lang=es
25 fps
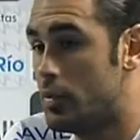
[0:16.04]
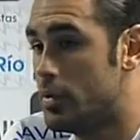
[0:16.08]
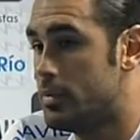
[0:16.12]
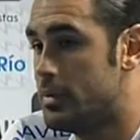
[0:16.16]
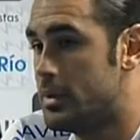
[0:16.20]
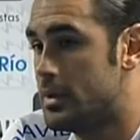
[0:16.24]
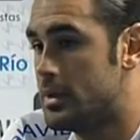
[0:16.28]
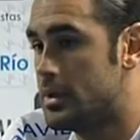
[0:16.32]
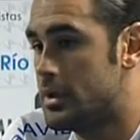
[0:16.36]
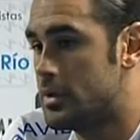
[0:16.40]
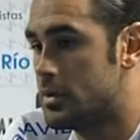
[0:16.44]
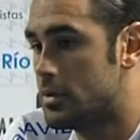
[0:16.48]

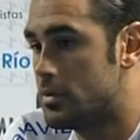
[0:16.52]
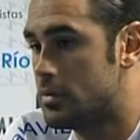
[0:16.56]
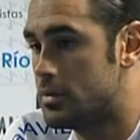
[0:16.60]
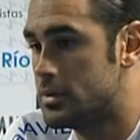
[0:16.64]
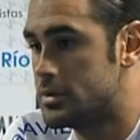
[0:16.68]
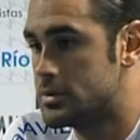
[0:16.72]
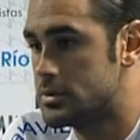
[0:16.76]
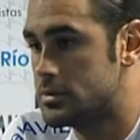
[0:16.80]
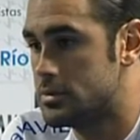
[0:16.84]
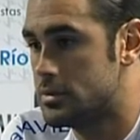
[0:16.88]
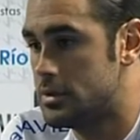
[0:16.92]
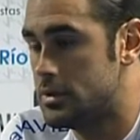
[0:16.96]
contento de
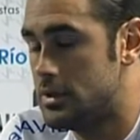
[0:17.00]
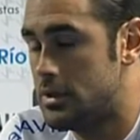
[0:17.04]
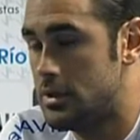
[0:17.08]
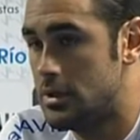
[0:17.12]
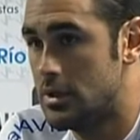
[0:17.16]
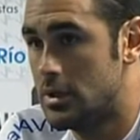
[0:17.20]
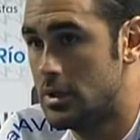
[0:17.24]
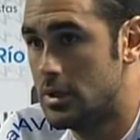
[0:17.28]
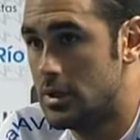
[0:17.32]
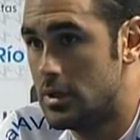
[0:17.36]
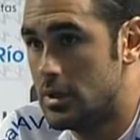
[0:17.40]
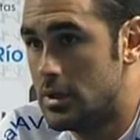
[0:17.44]
llegar a un
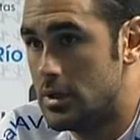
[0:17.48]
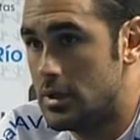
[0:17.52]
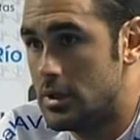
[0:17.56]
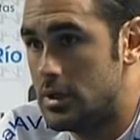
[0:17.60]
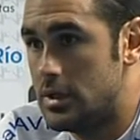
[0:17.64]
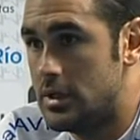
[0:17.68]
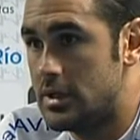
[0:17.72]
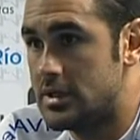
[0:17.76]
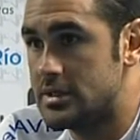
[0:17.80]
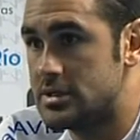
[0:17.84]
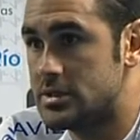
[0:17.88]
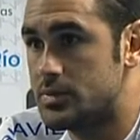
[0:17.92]
equipo como la
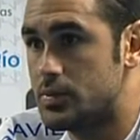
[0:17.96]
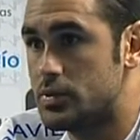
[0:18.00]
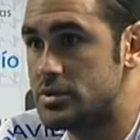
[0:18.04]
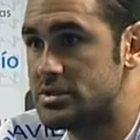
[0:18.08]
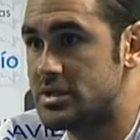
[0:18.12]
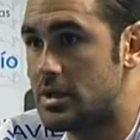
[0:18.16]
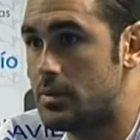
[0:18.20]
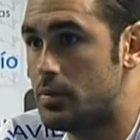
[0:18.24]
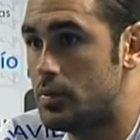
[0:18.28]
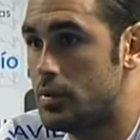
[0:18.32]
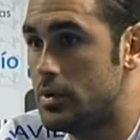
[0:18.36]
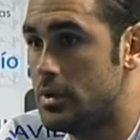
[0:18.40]
Vilés,
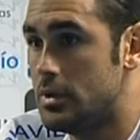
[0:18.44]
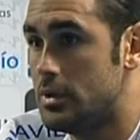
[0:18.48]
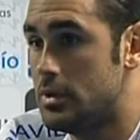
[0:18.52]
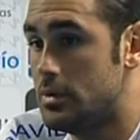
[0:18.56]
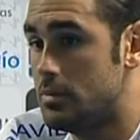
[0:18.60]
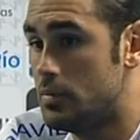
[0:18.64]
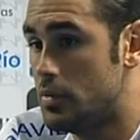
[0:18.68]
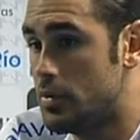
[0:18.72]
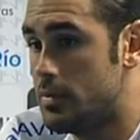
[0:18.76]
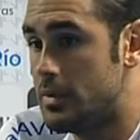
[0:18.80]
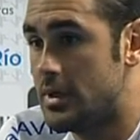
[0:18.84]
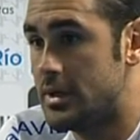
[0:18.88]
ya que los
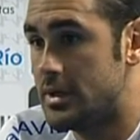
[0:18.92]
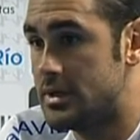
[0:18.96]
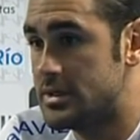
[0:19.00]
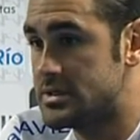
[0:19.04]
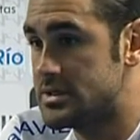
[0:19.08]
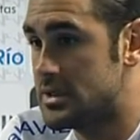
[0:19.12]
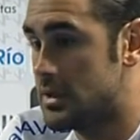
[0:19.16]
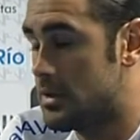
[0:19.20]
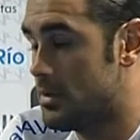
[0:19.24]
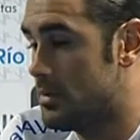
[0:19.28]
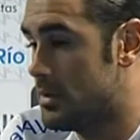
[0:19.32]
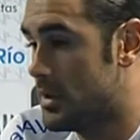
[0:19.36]

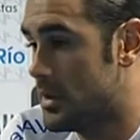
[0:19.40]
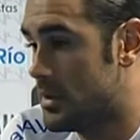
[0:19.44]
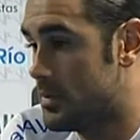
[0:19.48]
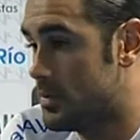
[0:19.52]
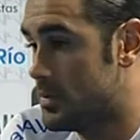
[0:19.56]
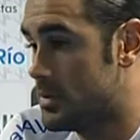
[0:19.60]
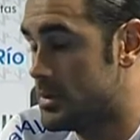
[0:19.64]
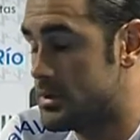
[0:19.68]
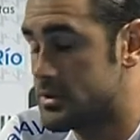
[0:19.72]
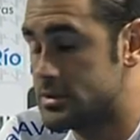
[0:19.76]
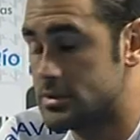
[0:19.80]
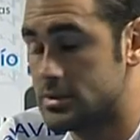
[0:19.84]
blanquiazules
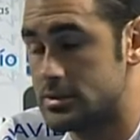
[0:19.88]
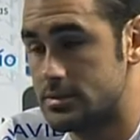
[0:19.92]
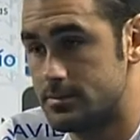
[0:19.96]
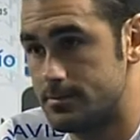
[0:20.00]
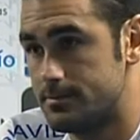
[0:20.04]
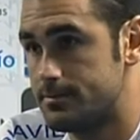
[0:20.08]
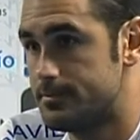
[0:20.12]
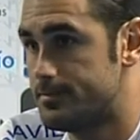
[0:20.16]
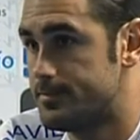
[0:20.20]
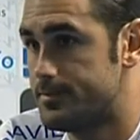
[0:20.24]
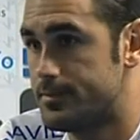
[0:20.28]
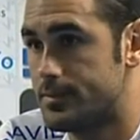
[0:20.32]
cumplían todos
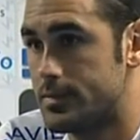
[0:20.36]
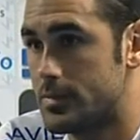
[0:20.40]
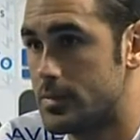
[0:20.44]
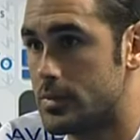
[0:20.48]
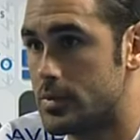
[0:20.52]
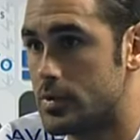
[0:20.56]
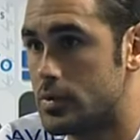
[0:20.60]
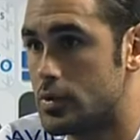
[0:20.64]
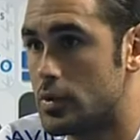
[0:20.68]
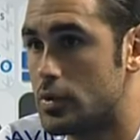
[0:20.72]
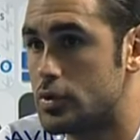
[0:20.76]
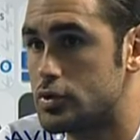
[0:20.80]
los
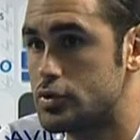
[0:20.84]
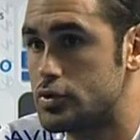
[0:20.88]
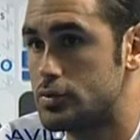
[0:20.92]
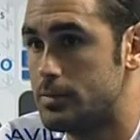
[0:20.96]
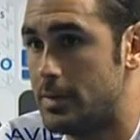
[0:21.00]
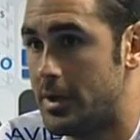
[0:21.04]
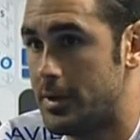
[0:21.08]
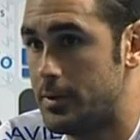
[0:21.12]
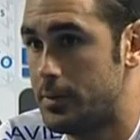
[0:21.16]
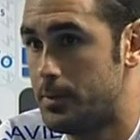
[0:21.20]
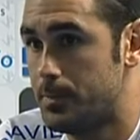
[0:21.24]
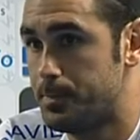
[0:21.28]
requisitos para
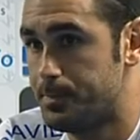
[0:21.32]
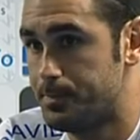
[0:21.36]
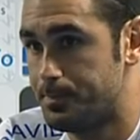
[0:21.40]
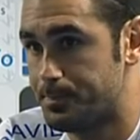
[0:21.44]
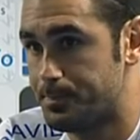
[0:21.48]
él